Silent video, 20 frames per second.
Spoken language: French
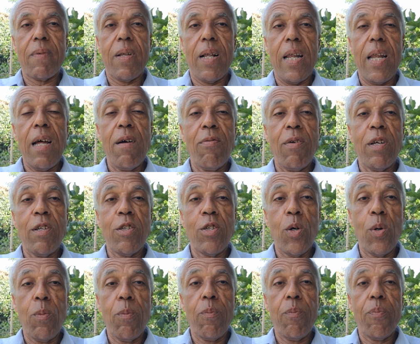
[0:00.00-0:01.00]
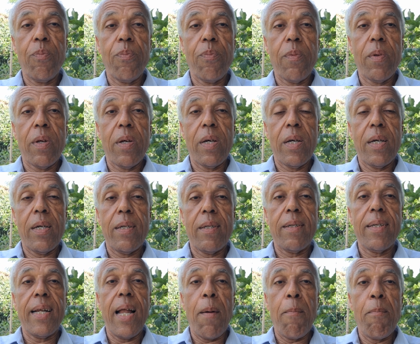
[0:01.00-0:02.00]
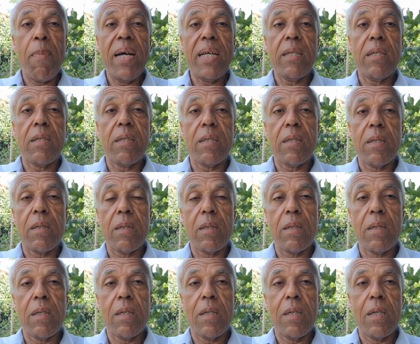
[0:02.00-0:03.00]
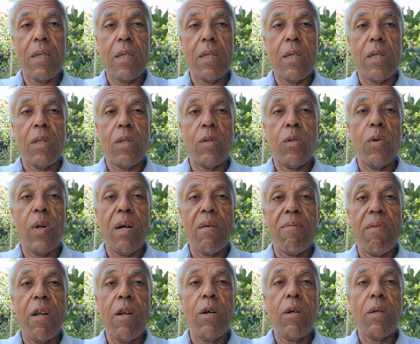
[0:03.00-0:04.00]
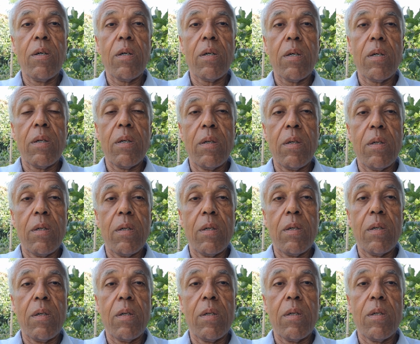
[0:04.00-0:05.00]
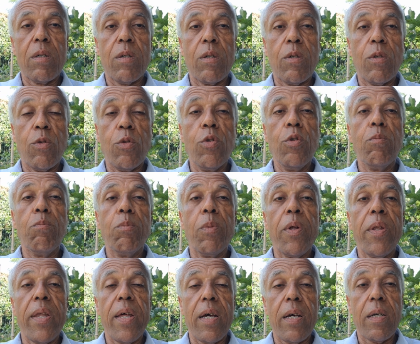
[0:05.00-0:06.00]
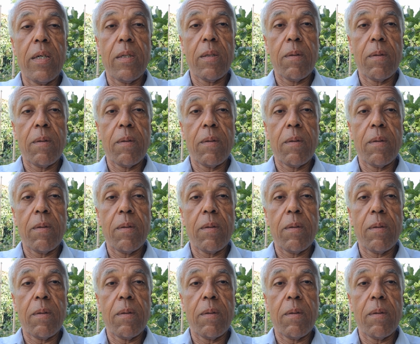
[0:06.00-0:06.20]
L'inflation, c'est la baisse de la valeur d'une monnaie.